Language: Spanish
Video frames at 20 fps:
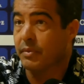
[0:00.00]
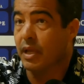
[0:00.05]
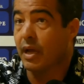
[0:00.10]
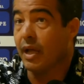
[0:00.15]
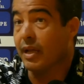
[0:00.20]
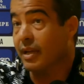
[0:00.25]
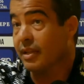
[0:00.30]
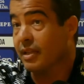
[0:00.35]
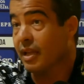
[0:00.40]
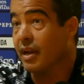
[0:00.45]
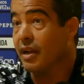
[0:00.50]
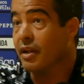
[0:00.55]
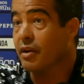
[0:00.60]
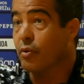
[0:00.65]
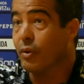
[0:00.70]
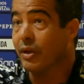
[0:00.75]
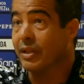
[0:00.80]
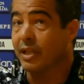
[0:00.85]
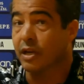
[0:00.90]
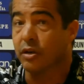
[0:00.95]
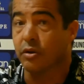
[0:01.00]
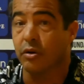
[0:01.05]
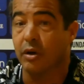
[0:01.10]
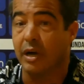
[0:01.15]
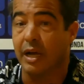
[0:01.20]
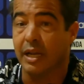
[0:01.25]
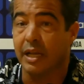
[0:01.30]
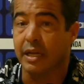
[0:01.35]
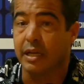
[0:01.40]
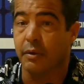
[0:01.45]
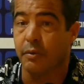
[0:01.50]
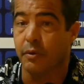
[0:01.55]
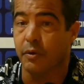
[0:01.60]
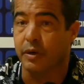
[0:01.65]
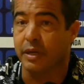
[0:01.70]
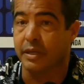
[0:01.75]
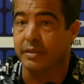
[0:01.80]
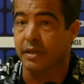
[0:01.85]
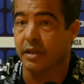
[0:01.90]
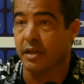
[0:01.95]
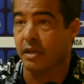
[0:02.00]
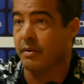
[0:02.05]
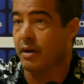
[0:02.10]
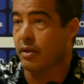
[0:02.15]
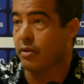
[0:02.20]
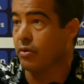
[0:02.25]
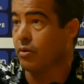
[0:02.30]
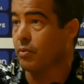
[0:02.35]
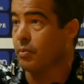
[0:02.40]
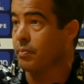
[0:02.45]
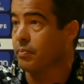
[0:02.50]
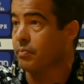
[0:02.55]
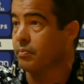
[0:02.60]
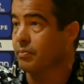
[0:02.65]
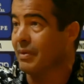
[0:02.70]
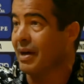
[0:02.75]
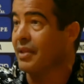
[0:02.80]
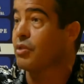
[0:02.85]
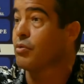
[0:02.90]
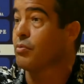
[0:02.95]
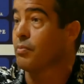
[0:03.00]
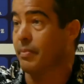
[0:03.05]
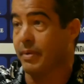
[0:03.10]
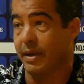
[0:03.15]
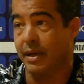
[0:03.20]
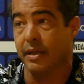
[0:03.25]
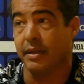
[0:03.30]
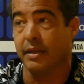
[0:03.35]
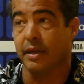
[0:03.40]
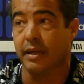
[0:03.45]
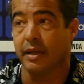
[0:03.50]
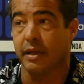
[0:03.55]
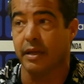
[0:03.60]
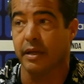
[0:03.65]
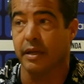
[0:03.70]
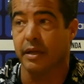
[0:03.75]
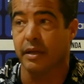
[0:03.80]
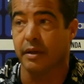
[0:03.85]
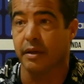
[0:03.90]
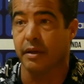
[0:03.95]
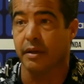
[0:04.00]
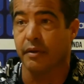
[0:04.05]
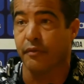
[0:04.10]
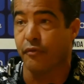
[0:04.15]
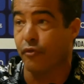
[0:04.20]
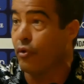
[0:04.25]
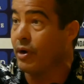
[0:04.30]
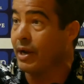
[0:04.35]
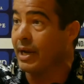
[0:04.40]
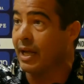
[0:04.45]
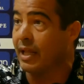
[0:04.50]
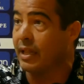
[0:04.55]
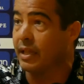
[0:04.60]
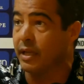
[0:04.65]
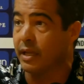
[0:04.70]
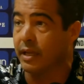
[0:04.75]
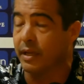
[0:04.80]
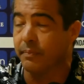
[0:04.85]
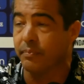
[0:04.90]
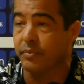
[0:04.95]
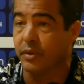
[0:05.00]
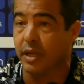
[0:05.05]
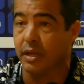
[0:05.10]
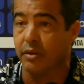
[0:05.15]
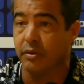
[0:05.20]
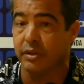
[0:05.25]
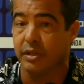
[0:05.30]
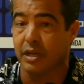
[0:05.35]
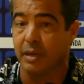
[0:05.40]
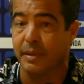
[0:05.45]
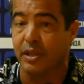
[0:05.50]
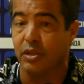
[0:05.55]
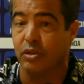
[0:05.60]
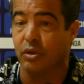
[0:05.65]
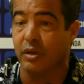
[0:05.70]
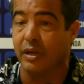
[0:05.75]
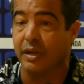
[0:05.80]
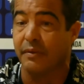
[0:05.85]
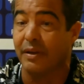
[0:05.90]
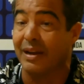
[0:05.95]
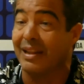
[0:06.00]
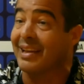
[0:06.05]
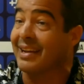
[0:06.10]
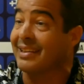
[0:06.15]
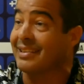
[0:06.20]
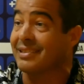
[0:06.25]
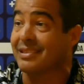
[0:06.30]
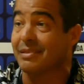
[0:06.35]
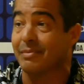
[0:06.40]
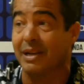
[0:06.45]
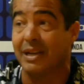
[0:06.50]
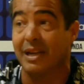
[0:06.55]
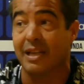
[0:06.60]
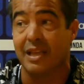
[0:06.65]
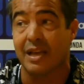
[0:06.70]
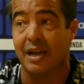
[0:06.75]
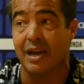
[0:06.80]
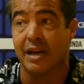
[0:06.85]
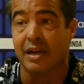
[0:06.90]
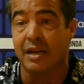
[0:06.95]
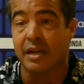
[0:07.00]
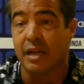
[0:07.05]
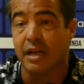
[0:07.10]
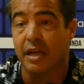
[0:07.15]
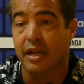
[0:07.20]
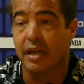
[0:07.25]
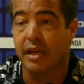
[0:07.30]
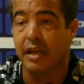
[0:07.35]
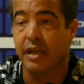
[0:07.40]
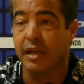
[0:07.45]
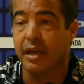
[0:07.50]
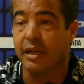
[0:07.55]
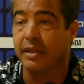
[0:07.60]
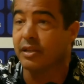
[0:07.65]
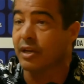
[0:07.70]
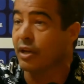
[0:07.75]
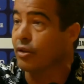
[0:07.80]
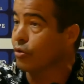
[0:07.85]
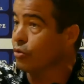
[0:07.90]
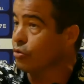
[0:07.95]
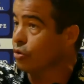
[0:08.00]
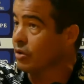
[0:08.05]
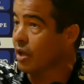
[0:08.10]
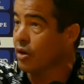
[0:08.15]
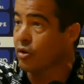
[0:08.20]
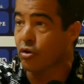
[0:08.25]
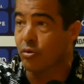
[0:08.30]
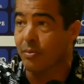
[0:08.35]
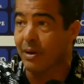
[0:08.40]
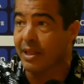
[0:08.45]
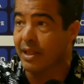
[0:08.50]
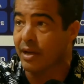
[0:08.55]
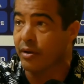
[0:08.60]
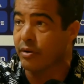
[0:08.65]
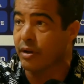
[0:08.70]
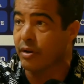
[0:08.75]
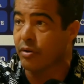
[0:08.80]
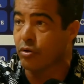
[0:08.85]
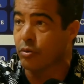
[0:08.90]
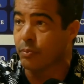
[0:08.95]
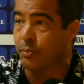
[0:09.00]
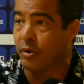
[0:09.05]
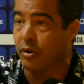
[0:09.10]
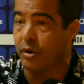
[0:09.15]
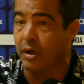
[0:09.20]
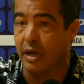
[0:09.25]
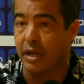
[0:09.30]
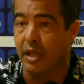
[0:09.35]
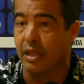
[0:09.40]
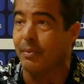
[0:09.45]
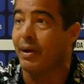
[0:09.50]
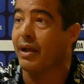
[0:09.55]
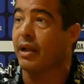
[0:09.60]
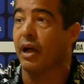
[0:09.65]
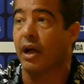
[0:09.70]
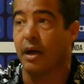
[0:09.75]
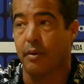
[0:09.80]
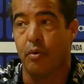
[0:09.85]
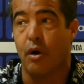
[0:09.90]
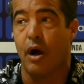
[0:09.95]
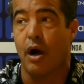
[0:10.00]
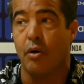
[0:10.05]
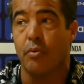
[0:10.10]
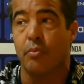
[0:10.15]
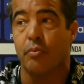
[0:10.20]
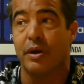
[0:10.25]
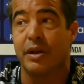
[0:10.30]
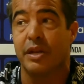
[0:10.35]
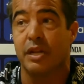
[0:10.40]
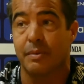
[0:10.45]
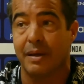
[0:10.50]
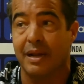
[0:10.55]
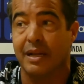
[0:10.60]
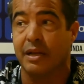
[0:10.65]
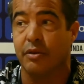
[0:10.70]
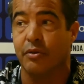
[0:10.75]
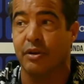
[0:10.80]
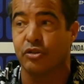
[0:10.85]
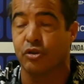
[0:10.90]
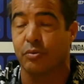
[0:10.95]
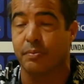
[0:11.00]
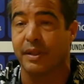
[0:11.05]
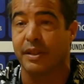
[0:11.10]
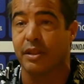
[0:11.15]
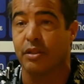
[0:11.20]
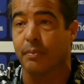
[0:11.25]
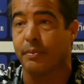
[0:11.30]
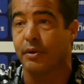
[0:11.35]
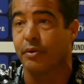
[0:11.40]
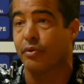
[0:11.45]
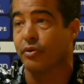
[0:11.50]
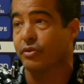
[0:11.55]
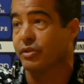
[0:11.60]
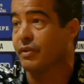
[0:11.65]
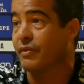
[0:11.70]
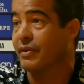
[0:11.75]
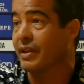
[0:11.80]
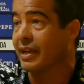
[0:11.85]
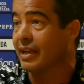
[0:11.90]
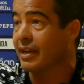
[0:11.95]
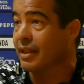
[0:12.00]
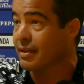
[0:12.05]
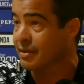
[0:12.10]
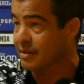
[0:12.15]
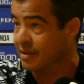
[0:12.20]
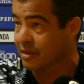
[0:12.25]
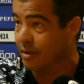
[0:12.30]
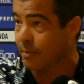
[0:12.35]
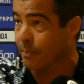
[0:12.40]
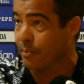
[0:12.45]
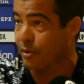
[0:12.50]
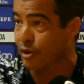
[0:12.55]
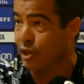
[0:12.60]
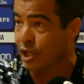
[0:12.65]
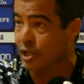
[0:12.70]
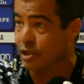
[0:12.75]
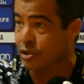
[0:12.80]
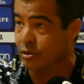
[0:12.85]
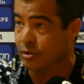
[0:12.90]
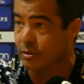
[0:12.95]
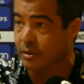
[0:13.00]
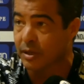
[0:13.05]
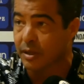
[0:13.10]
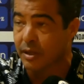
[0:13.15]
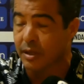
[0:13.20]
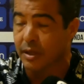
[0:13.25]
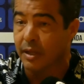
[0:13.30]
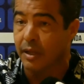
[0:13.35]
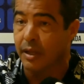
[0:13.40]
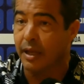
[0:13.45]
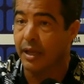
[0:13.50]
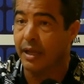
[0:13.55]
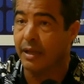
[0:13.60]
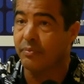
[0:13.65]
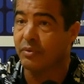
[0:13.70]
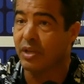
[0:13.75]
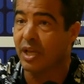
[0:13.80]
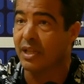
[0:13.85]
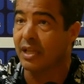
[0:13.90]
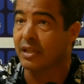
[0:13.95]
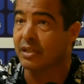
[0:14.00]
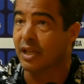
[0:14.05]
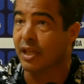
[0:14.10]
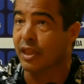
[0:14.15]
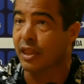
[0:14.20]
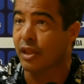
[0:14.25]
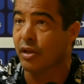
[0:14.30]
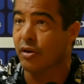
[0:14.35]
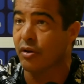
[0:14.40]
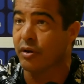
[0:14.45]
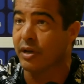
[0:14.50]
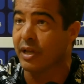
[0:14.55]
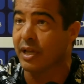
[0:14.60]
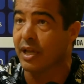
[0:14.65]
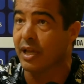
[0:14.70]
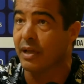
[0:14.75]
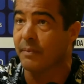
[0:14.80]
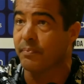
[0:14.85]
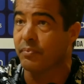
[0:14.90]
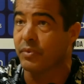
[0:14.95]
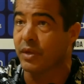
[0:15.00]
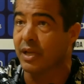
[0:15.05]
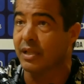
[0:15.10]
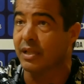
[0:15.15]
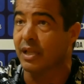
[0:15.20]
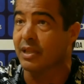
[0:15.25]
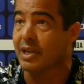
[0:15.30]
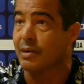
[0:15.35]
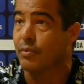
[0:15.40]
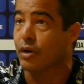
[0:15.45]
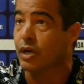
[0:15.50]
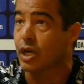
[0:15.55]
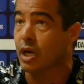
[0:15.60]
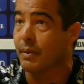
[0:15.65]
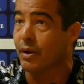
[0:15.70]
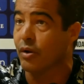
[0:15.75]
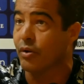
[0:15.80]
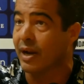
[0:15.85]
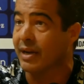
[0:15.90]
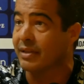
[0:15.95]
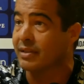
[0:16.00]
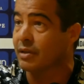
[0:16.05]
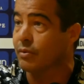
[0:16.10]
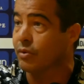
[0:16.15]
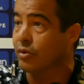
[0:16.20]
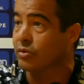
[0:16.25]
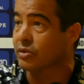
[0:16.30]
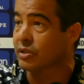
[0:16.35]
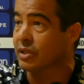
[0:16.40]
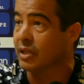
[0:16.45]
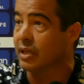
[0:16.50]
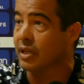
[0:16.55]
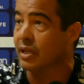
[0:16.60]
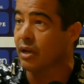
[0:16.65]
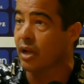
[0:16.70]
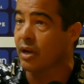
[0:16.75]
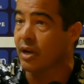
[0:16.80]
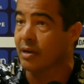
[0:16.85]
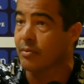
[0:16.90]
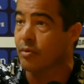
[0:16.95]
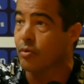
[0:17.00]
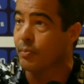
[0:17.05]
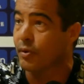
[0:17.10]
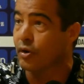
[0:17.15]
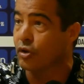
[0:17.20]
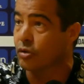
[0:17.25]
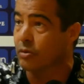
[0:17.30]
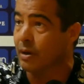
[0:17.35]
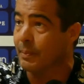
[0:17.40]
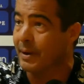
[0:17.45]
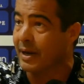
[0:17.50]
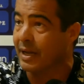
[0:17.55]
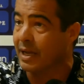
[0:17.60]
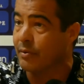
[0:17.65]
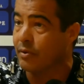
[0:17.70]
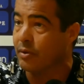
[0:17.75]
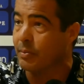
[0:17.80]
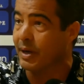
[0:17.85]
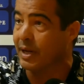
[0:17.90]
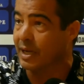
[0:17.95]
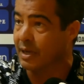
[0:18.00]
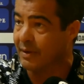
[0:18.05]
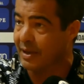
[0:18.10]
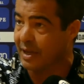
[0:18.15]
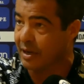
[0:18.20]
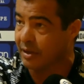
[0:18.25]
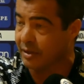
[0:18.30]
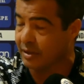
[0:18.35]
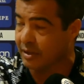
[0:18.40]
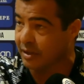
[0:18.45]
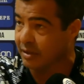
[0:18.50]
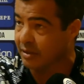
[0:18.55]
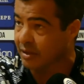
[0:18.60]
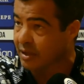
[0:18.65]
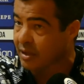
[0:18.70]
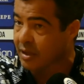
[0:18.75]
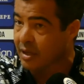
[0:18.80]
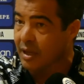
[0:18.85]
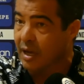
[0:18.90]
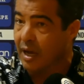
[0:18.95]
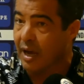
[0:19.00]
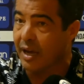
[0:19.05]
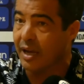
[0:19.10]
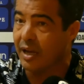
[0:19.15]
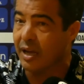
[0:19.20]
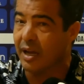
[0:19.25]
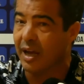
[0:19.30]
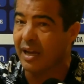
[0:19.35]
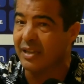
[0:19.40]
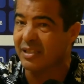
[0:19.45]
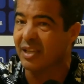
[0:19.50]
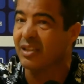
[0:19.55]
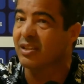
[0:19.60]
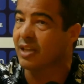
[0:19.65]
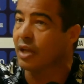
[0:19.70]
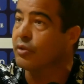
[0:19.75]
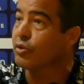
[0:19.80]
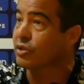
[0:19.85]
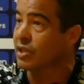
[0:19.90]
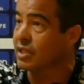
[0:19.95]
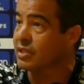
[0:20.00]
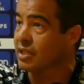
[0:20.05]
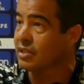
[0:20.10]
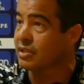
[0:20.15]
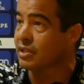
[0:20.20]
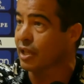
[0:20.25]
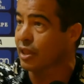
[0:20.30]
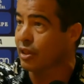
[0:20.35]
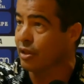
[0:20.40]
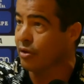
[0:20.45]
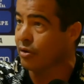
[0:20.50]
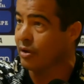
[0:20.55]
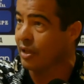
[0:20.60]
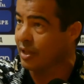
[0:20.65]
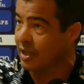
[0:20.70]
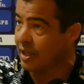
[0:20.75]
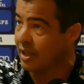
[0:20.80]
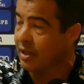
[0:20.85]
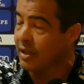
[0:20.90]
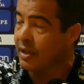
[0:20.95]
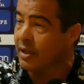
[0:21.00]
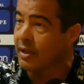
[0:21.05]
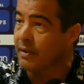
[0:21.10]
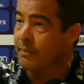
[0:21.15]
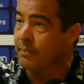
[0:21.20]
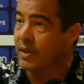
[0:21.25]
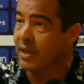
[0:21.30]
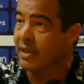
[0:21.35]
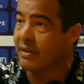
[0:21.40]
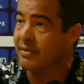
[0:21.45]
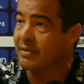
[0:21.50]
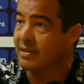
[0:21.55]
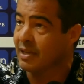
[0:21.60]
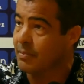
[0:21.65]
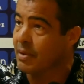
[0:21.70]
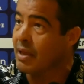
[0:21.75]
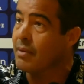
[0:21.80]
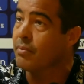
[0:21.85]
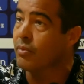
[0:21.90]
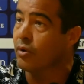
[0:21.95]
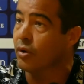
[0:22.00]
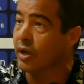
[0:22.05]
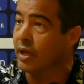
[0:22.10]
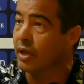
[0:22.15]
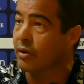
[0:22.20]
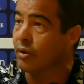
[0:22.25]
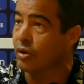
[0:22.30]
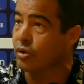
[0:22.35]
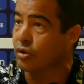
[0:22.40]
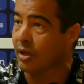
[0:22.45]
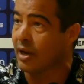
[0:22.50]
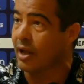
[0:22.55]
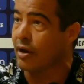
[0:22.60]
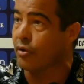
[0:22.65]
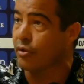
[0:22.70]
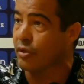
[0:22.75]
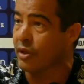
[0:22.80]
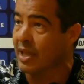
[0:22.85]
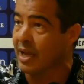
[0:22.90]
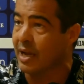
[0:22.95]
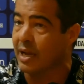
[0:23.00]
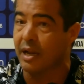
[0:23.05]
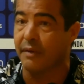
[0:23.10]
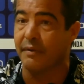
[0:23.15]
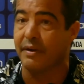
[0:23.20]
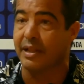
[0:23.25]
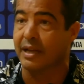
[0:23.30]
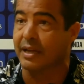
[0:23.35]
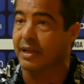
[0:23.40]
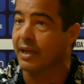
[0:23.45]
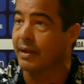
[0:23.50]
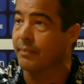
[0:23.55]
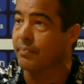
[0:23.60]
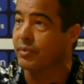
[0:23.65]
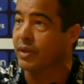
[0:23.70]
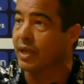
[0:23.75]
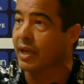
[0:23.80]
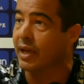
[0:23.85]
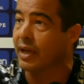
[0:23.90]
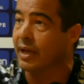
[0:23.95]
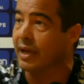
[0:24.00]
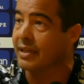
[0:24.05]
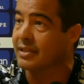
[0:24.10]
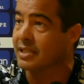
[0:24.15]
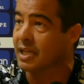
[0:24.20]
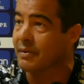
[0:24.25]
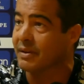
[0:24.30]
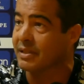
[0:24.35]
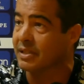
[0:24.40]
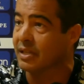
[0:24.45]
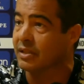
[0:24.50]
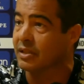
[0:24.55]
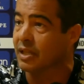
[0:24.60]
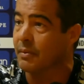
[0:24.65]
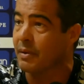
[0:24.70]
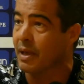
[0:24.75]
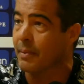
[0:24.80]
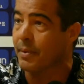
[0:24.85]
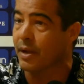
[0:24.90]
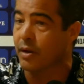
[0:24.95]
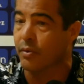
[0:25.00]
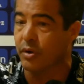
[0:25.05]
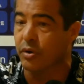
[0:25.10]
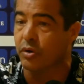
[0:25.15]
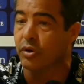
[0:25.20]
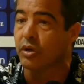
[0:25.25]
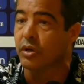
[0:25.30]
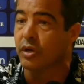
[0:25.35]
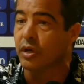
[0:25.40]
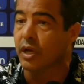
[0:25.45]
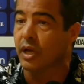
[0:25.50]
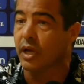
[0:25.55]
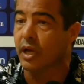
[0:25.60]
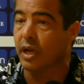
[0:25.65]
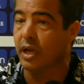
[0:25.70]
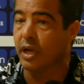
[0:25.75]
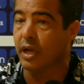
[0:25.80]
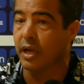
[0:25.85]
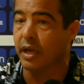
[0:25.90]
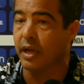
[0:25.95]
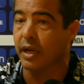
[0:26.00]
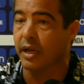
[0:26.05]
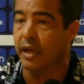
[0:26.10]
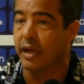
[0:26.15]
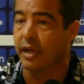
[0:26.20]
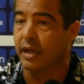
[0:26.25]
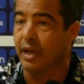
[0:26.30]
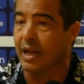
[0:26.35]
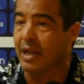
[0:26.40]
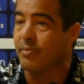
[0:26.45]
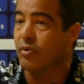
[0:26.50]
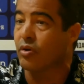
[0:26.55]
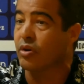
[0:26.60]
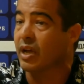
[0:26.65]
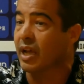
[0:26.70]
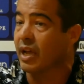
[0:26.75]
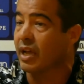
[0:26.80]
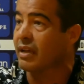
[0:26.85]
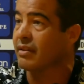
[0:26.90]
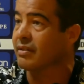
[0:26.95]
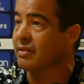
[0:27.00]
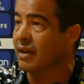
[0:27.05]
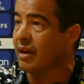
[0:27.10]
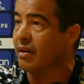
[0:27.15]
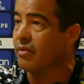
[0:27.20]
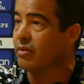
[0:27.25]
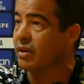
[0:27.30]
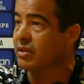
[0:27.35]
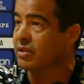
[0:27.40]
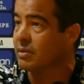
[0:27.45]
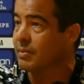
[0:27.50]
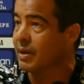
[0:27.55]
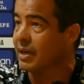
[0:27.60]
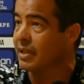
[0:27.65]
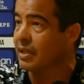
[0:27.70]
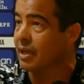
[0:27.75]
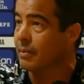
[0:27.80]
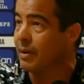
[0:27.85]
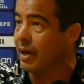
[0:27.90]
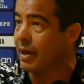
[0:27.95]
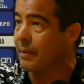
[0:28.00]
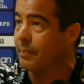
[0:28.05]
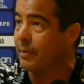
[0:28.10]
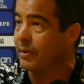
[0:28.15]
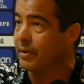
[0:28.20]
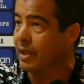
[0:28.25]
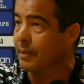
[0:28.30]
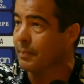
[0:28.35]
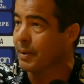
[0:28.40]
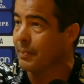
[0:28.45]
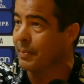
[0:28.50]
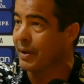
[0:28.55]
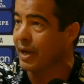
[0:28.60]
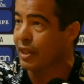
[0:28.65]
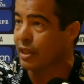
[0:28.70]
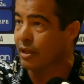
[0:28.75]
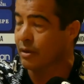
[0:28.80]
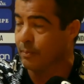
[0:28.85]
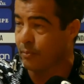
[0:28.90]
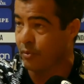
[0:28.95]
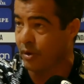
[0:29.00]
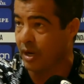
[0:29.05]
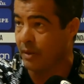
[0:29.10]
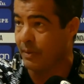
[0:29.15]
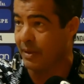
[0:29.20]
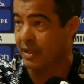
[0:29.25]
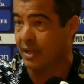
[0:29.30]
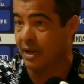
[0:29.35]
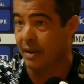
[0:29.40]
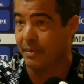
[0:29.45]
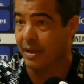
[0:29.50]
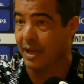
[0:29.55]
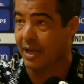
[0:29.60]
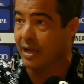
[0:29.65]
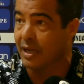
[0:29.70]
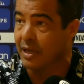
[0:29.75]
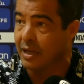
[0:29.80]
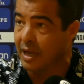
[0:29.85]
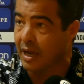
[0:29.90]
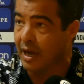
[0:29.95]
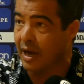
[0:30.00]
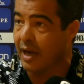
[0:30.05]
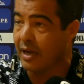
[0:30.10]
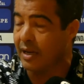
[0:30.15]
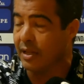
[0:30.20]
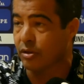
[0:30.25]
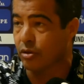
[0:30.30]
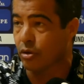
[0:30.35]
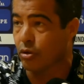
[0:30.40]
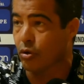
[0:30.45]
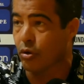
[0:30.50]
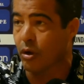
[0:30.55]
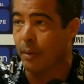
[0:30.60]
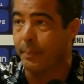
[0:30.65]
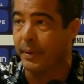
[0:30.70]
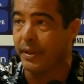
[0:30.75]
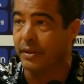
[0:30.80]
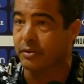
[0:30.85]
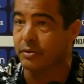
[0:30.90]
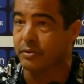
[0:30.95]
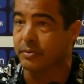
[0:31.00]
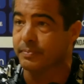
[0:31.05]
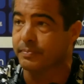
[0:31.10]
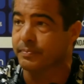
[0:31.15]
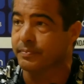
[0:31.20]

Hay que tener en cuenta con Alex que bueno que se ha llevado más de un mes eh, fuera de, los entrenamientos. Es verdad que esta semana ya eh, ha entrado con total normalidad con el grupo, a, un buen nivel que nos ha sorprendido, pero bueno, sí es verdad que necesita un proceso eh, de adaptación y, tendremos que valorar si bueno si la alargamos un poquito más para que bueno para que vaya mm, asentando esas sensaciones de en sí mismo en cuanto a la rodilla, que la verdad que, está bastante bien, pero bueno, eh, creemos que quizás una semanita más de preparación pues le vendrá bien a él en todos los aspectos.